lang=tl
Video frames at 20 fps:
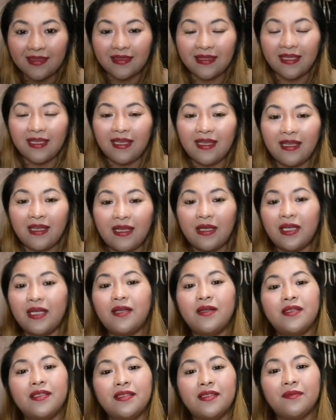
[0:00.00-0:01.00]
sa
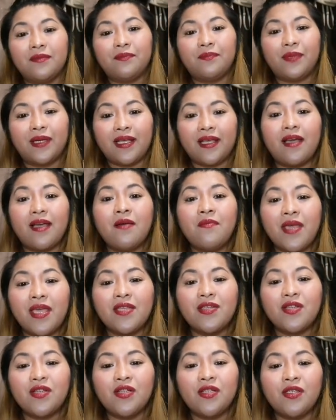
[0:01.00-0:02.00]
ibibigay niyo tiwala
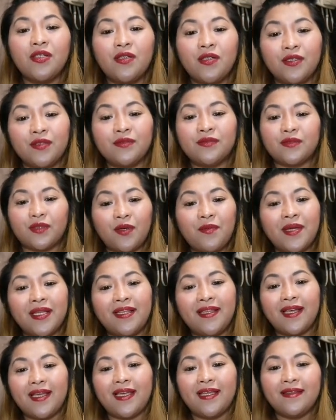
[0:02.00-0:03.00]
sa akin
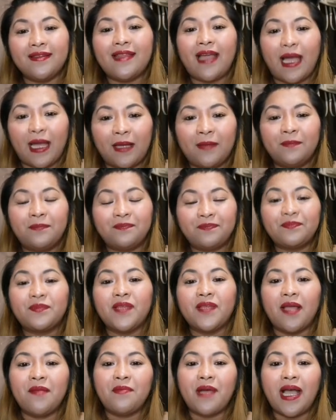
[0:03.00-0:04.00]
at sa mga
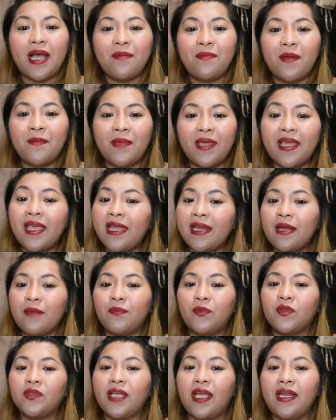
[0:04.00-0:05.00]
manonood sa
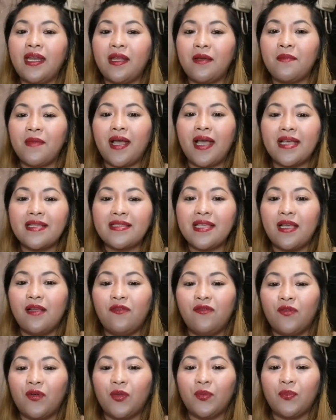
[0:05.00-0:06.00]
akin. So kaya ko
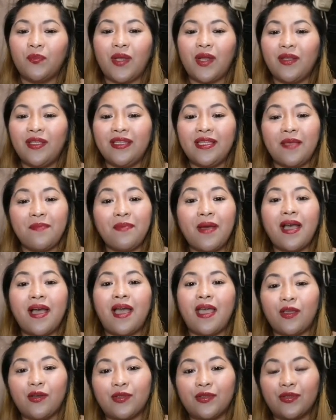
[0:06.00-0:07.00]
po siya
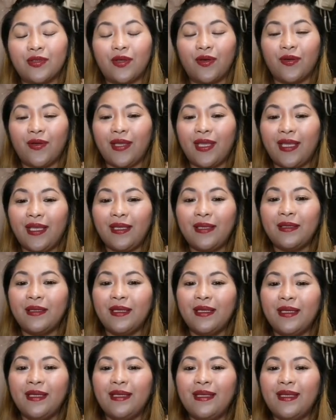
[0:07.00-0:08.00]

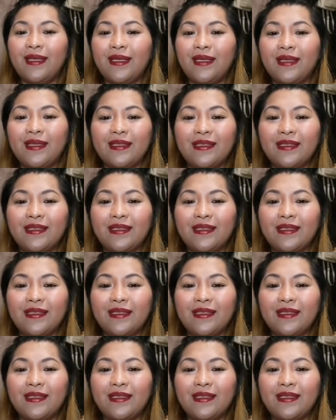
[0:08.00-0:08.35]
gustong gawin